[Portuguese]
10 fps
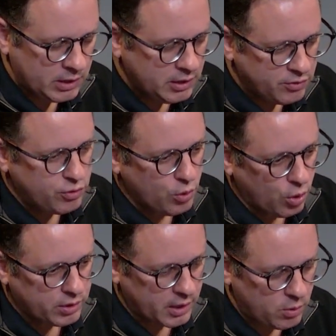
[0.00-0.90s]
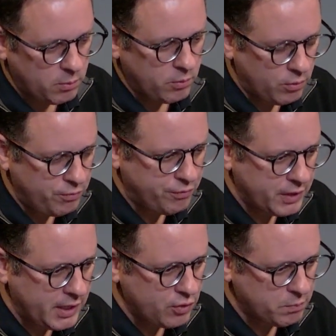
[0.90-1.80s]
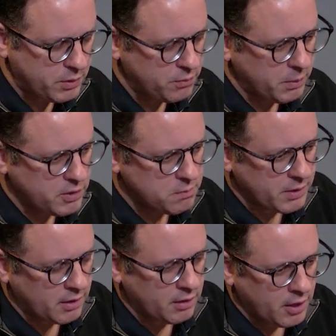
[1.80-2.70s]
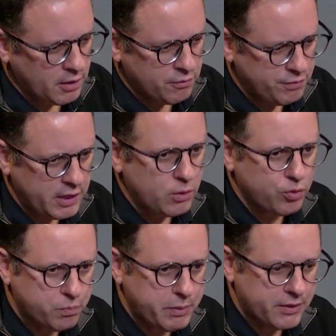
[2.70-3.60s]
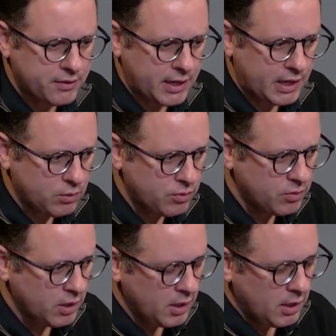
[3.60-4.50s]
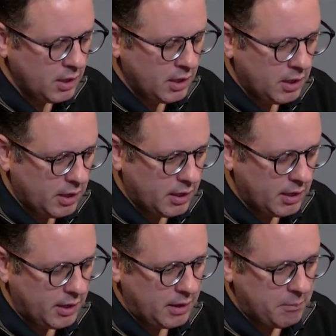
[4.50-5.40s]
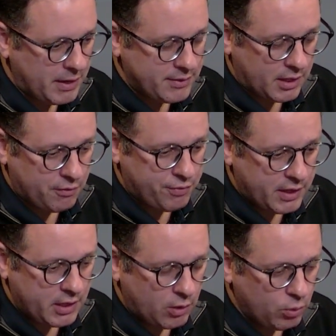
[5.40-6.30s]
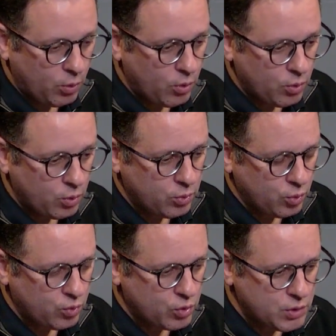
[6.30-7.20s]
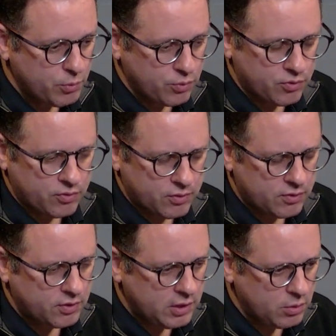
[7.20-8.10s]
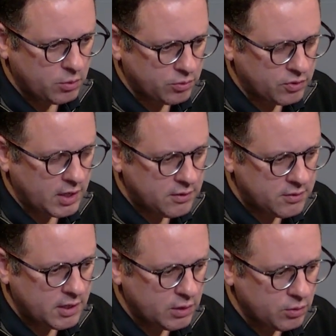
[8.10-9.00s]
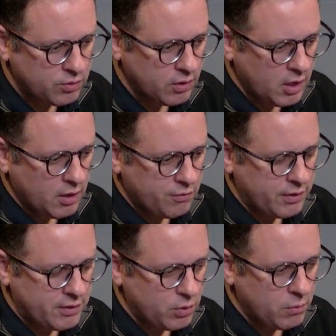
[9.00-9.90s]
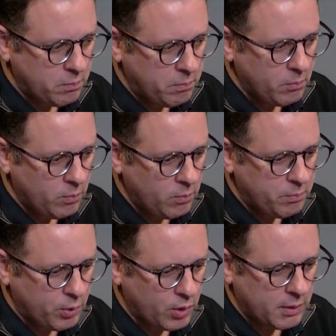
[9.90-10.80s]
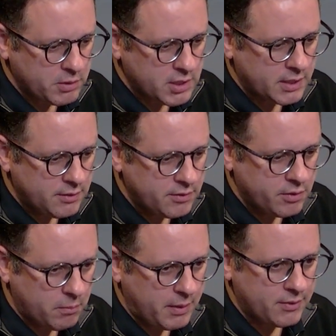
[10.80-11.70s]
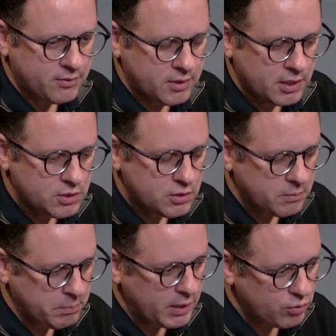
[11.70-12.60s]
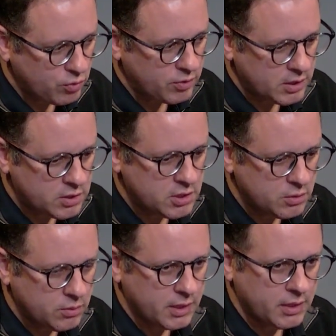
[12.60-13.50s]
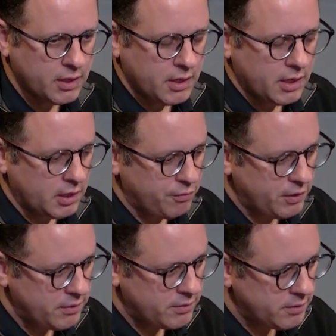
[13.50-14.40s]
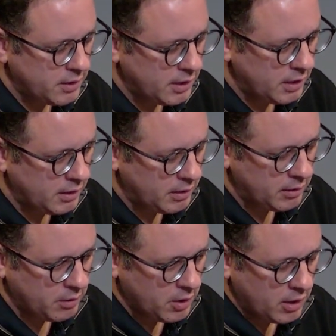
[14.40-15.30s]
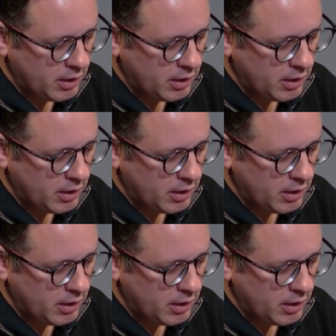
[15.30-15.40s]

iniciou né, com, com freios, principalmente para veículos pesados. É, mas ela vem ao longo dos últimos 5, 6 anos fazendo um, um, programa de aquisição bastante bem sucedido, né? Ela fez é,